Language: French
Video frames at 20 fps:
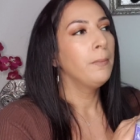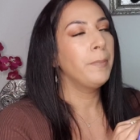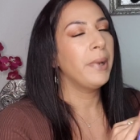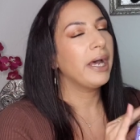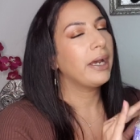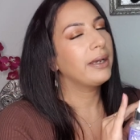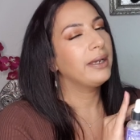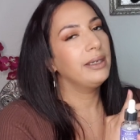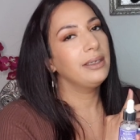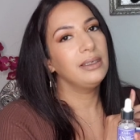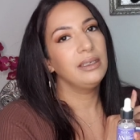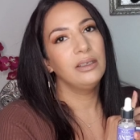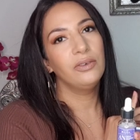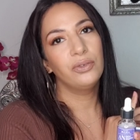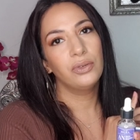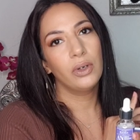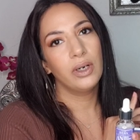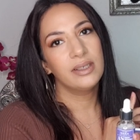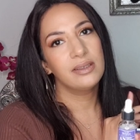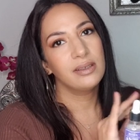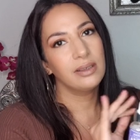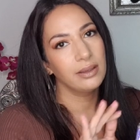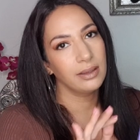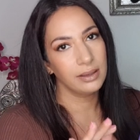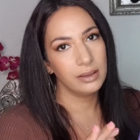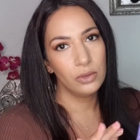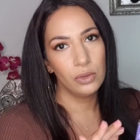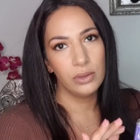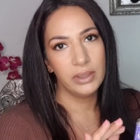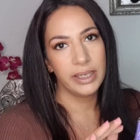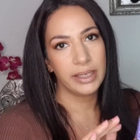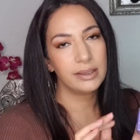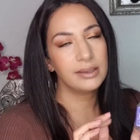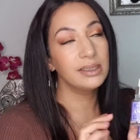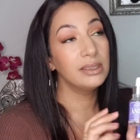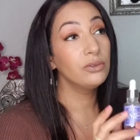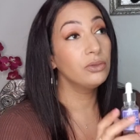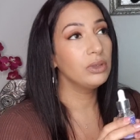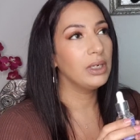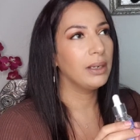Pareil, il faut être régulière
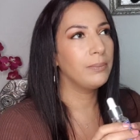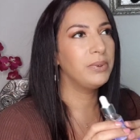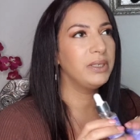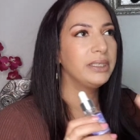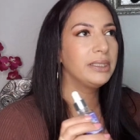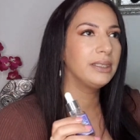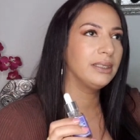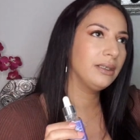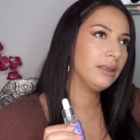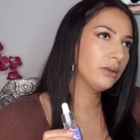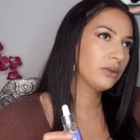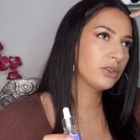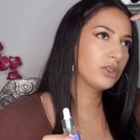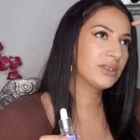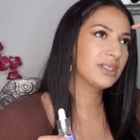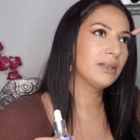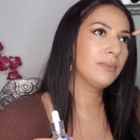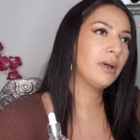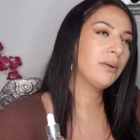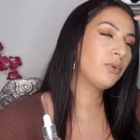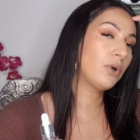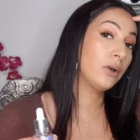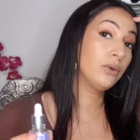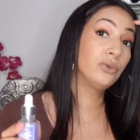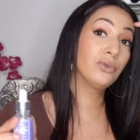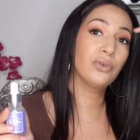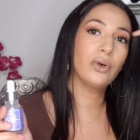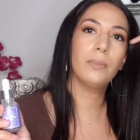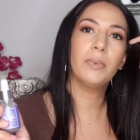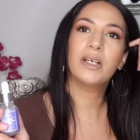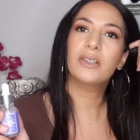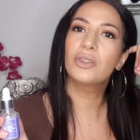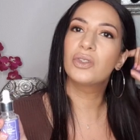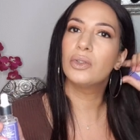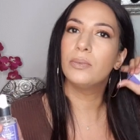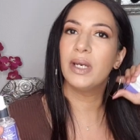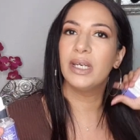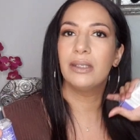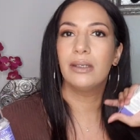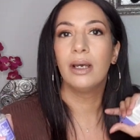si vous l'appliquez, je euh, je sais pas moi, une fois par
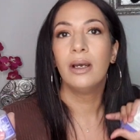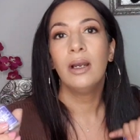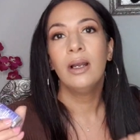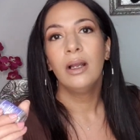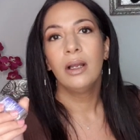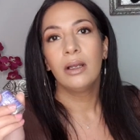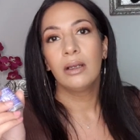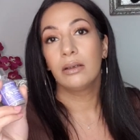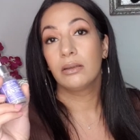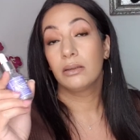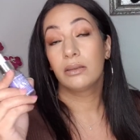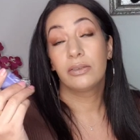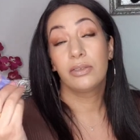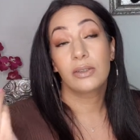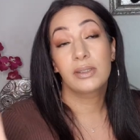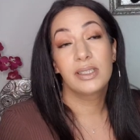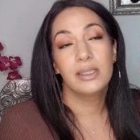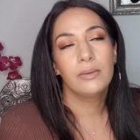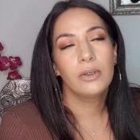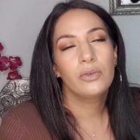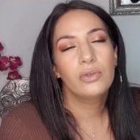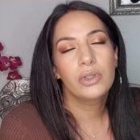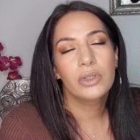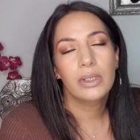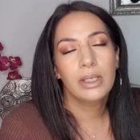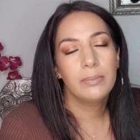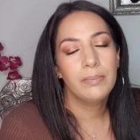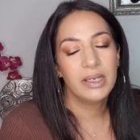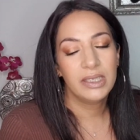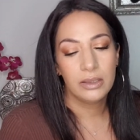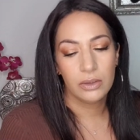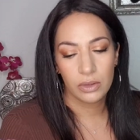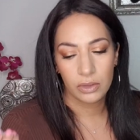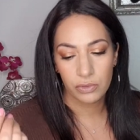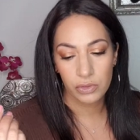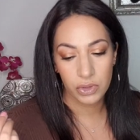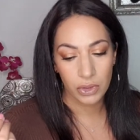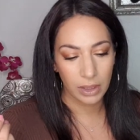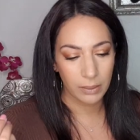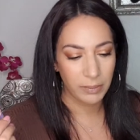semaine. Euh, forcément, vous
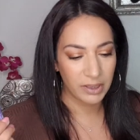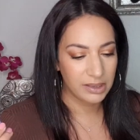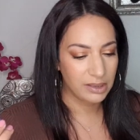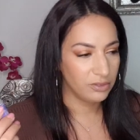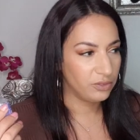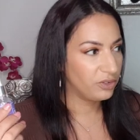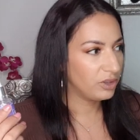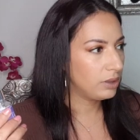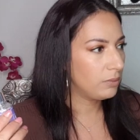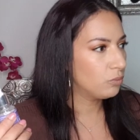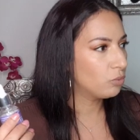n'aurez pas d'effet.